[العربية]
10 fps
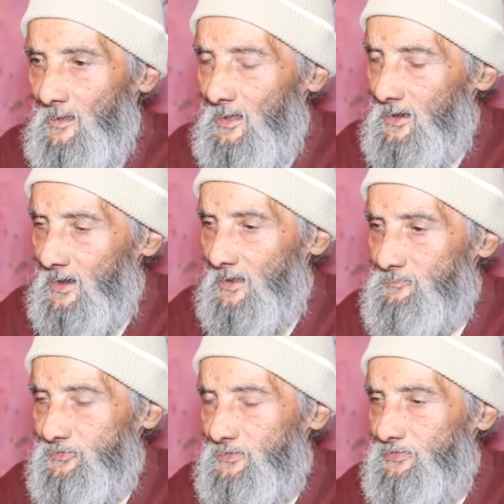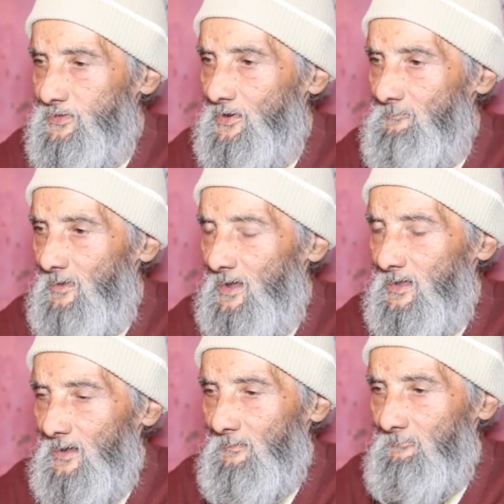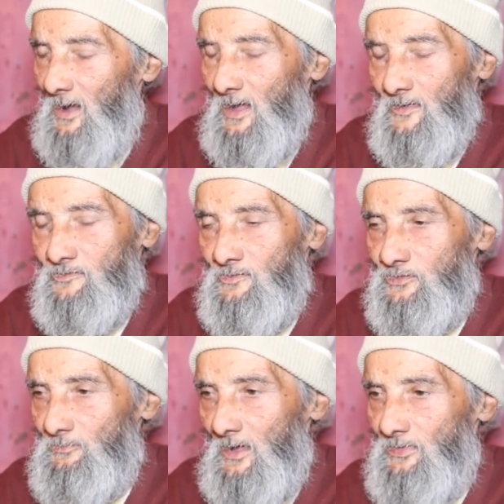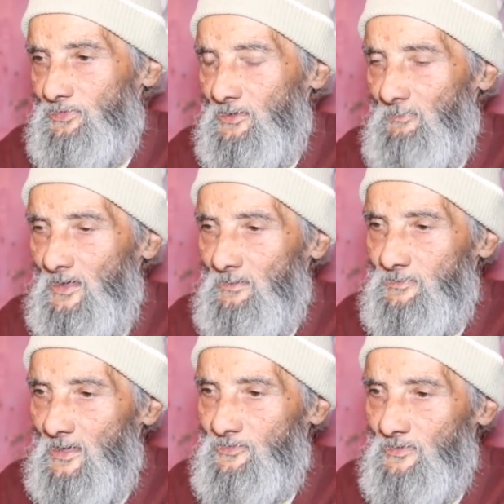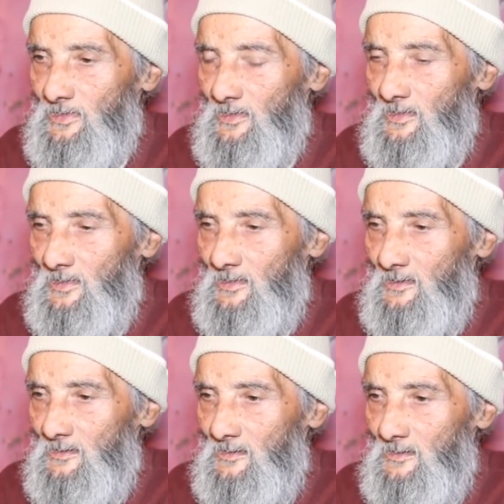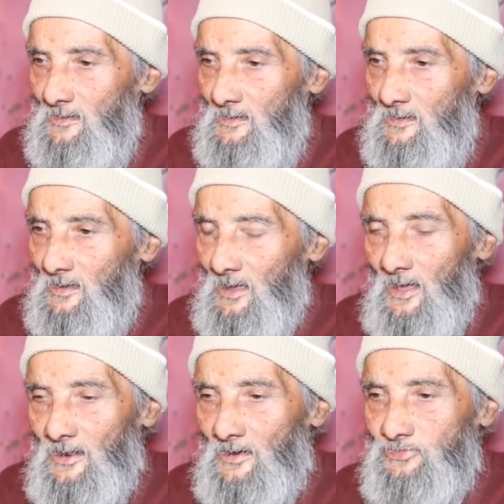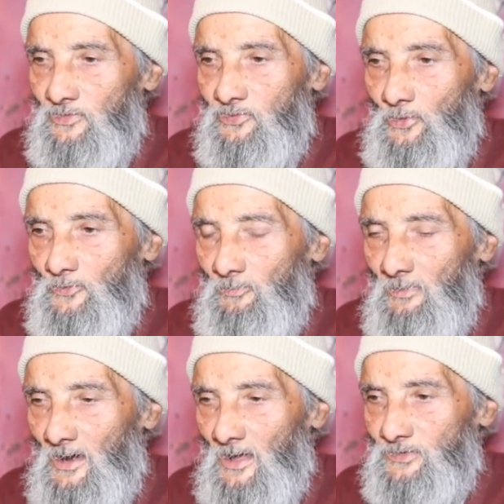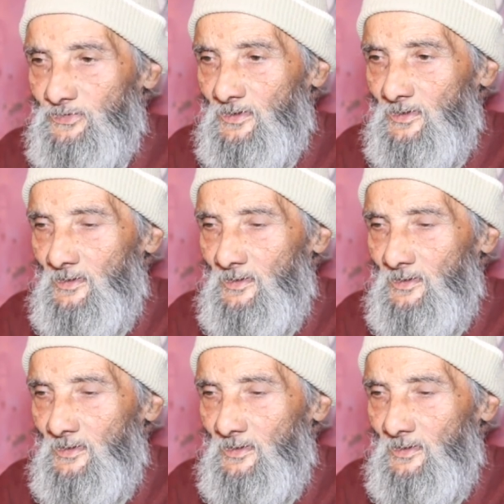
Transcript: انا كنمشي نديهم معايا ما خصنيش نبقى ندي معايا بناتي قررت نسكن في مراكش